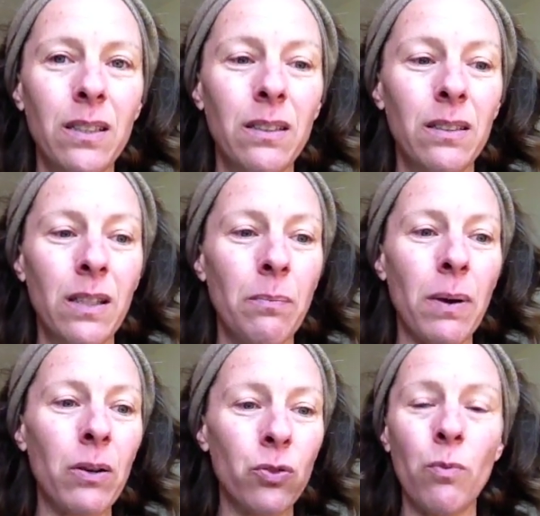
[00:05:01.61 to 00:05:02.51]
n'est
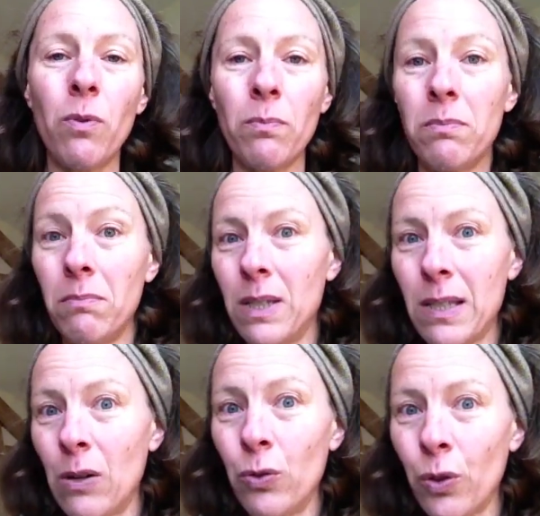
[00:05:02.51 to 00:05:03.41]
pas autrement
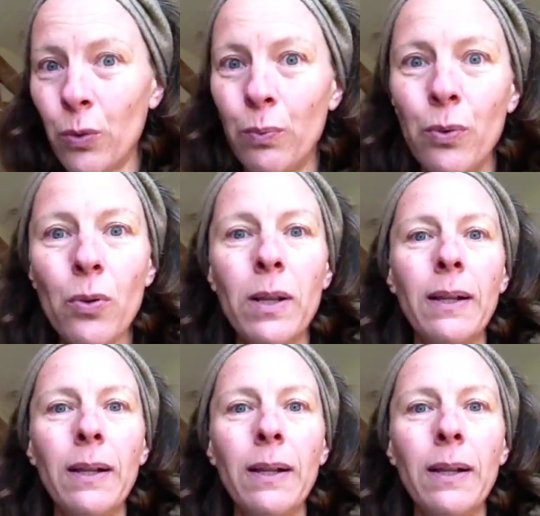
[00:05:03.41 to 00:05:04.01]
mise à l'honneur non plus